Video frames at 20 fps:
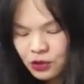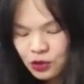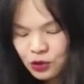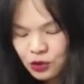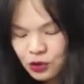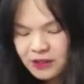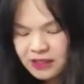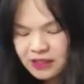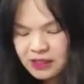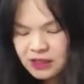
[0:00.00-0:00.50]

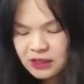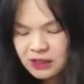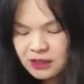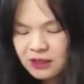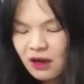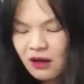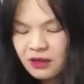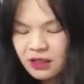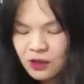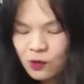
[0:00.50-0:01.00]
说其
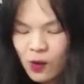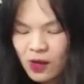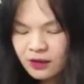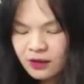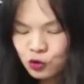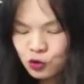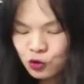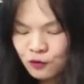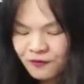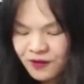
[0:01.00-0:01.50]
实哦，你网
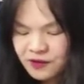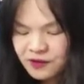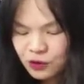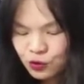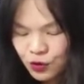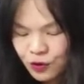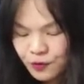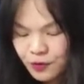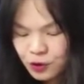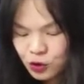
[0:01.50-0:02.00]
友去分析
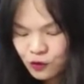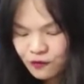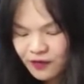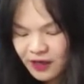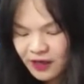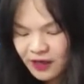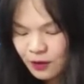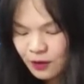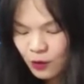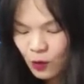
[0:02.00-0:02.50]
推文就
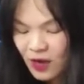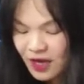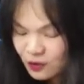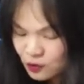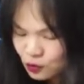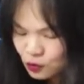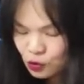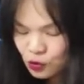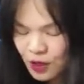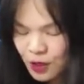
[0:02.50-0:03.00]
发现，快
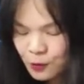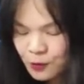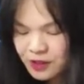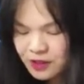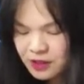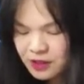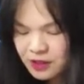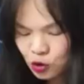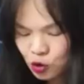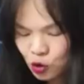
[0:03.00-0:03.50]
速推文
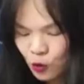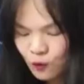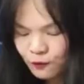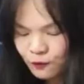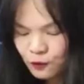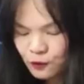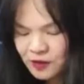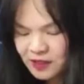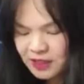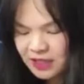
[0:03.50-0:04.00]
者重
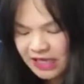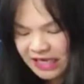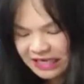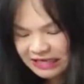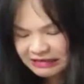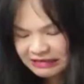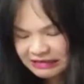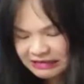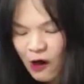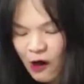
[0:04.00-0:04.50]
复性
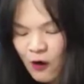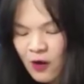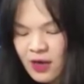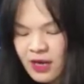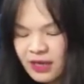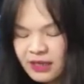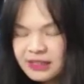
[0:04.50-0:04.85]
很高，